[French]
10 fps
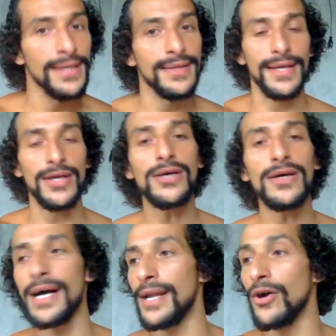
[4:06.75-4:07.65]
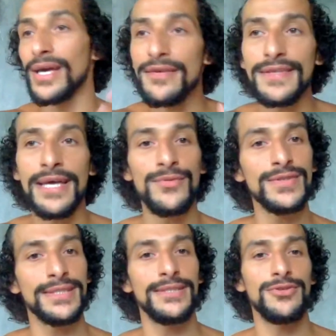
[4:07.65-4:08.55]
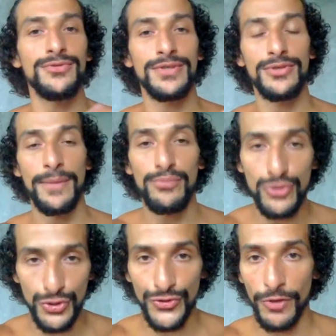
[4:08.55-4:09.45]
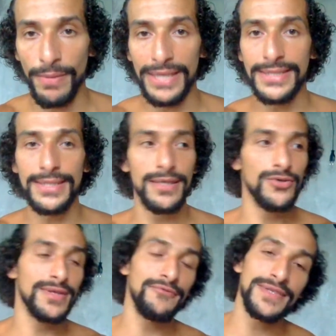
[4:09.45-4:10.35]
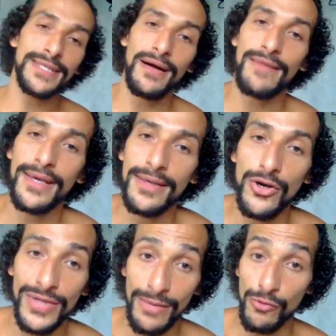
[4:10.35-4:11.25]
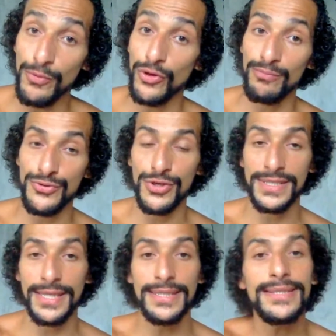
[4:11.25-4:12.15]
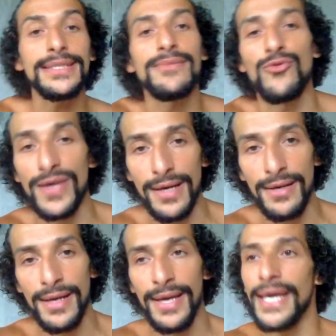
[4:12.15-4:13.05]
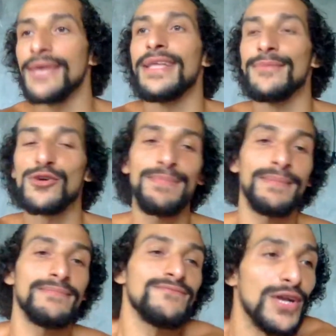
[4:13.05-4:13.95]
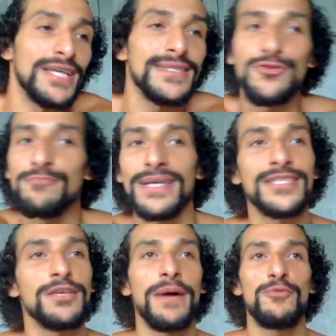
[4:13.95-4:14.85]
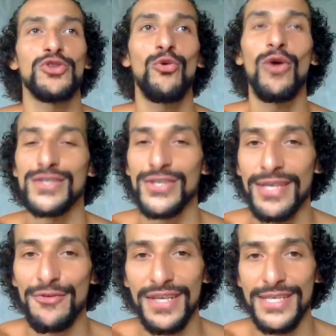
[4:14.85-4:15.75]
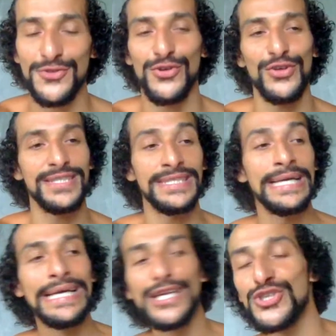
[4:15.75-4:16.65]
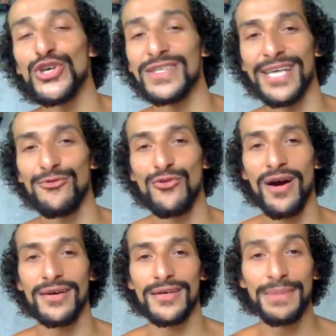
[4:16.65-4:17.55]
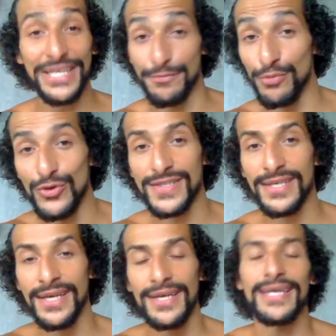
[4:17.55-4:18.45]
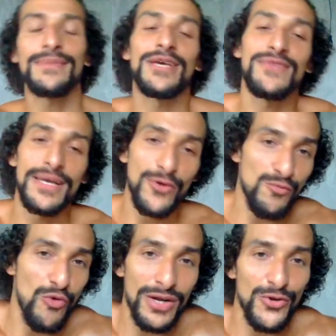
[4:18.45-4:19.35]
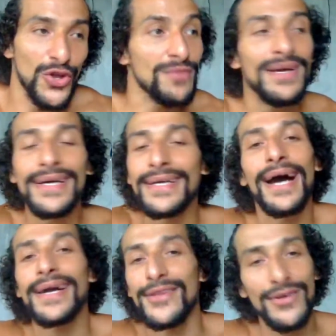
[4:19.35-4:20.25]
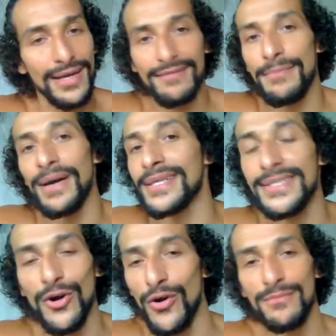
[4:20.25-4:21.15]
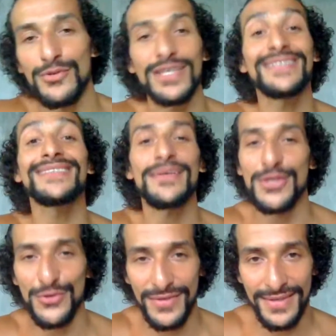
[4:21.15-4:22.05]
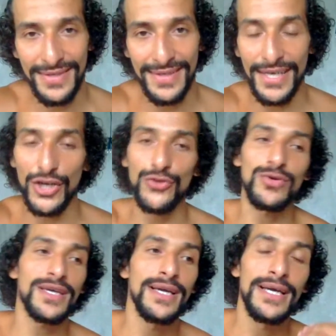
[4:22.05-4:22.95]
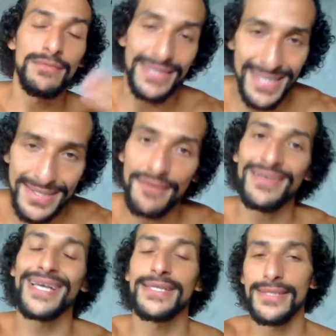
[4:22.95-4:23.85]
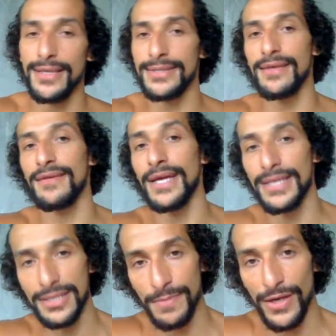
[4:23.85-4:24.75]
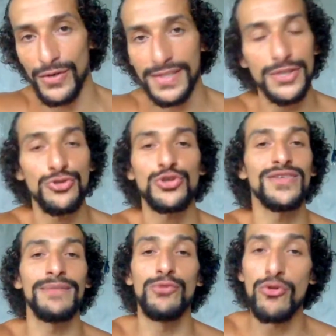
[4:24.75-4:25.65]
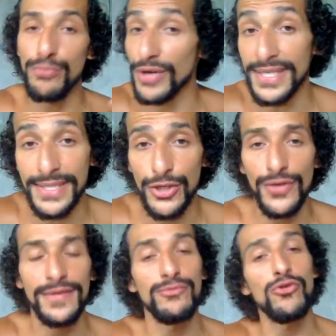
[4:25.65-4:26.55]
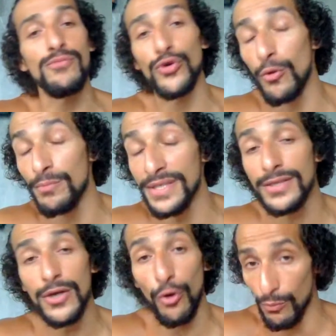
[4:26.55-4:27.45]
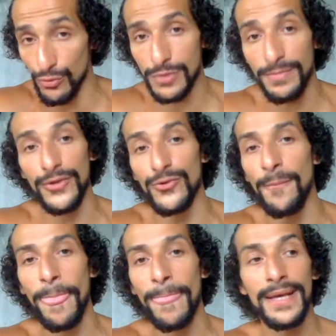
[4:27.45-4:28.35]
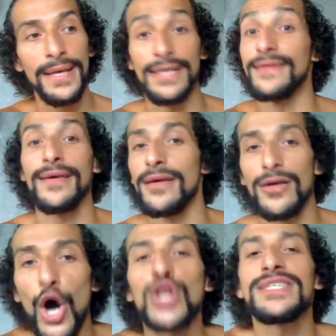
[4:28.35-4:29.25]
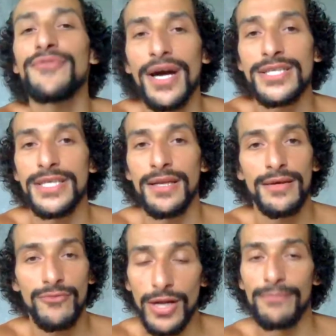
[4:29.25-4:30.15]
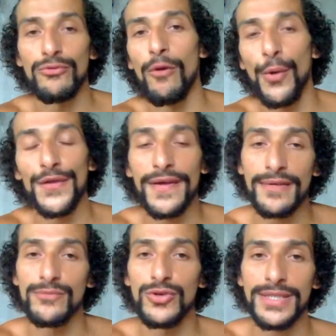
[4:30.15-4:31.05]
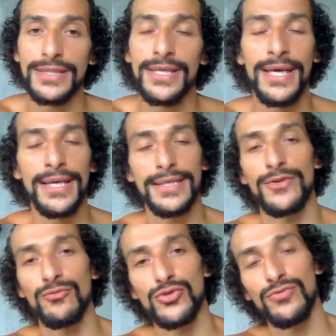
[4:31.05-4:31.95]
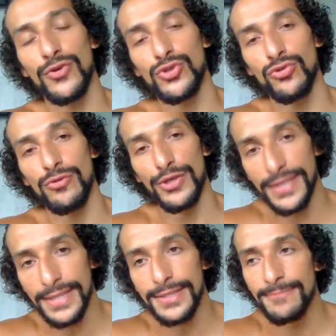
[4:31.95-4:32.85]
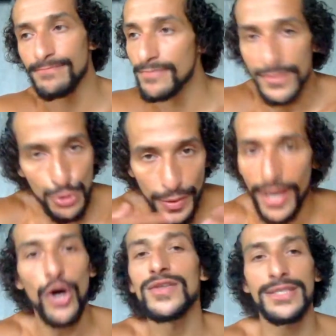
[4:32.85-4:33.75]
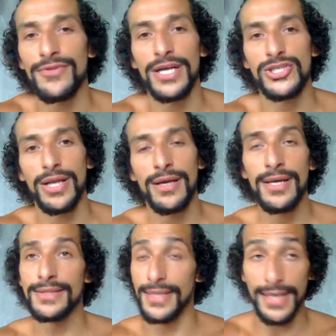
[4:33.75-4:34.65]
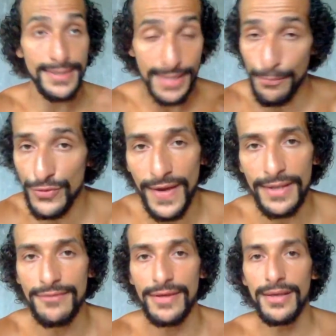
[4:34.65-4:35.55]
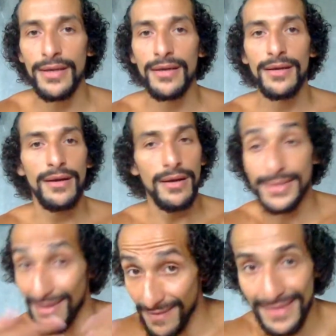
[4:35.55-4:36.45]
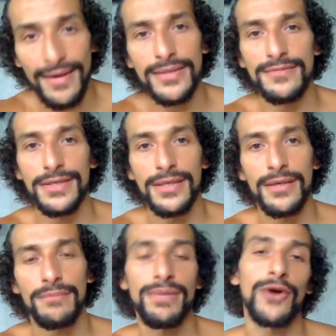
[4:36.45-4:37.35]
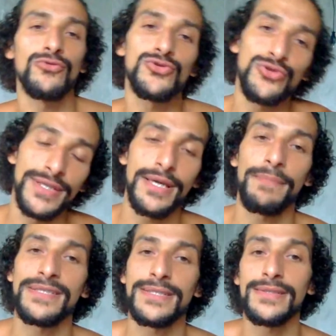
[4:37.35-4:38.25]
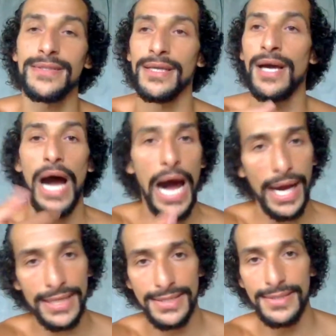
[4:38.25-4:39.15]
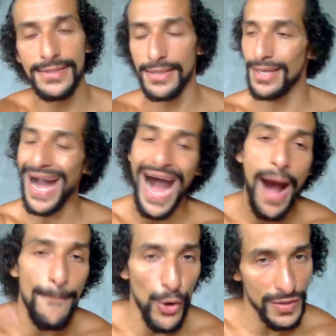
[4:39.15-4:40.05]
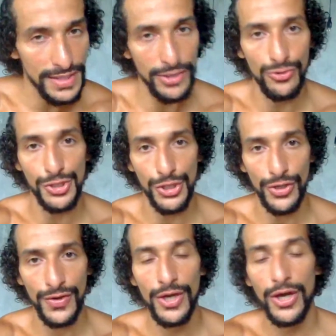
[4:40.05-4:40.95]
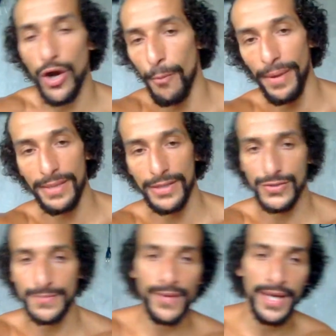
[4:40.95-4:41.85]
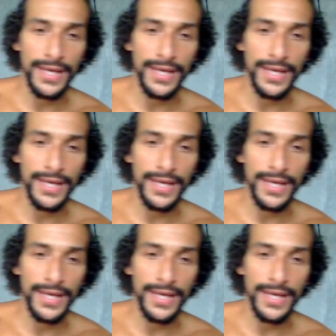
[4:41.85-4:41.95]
D'accord Alors évidemment, si tu, as plus de temps de pratique que tu as fait ce travail en amont pendant plusieurs années, ce qui est mon cas, Évidemment, voilà, si tu passes, je sais pas moi, trois heures d'affilée sur l'ordi sans avoir euh, pris de pause, et eh bien évidemment que moi, le lendemain, à la raideur, elle va partir en peut-être cinq minutes. D'accord mais ça, ça vient avec les années, ça vient avec l'expérience. C'est juste que tu es beaucoup plus résiliente, tu es beaucoup plus robuste, robuste pardon, et tu es euh, antifragile. Voilà, pour reprendre un des mots qui, qui tombe souvent sur le podcast, tu es antifragile. C'est-à-dire que ça peut t'arriver, ça va t'arriver, par contre, tu as une capacité à résister, à amortir le choc en permanence.